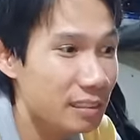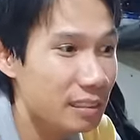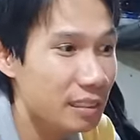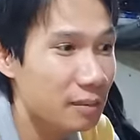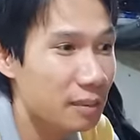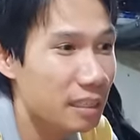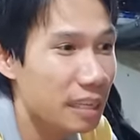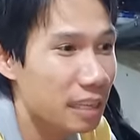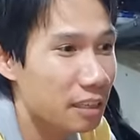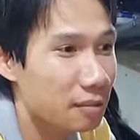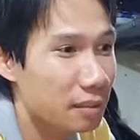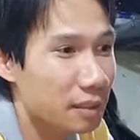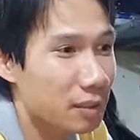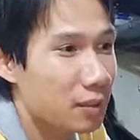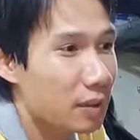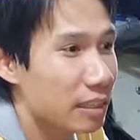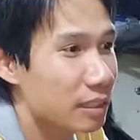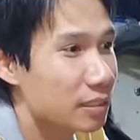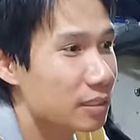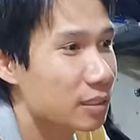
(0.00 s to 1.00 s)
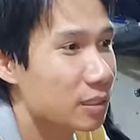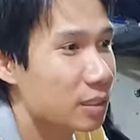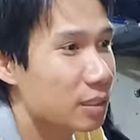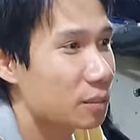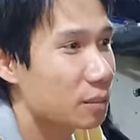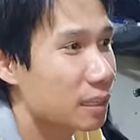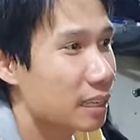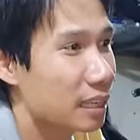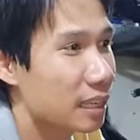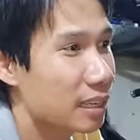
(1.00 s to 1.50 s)
chứ bên đây mình khoan vô
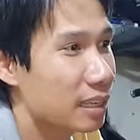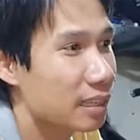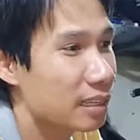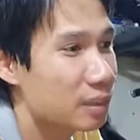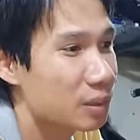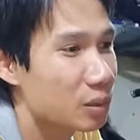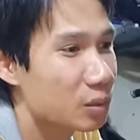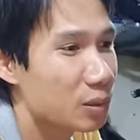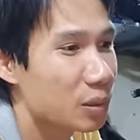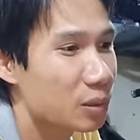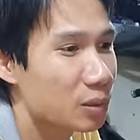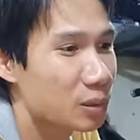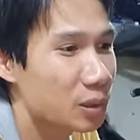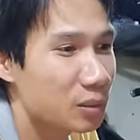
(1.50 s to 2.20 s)
mà lỡ hơi ngu ngu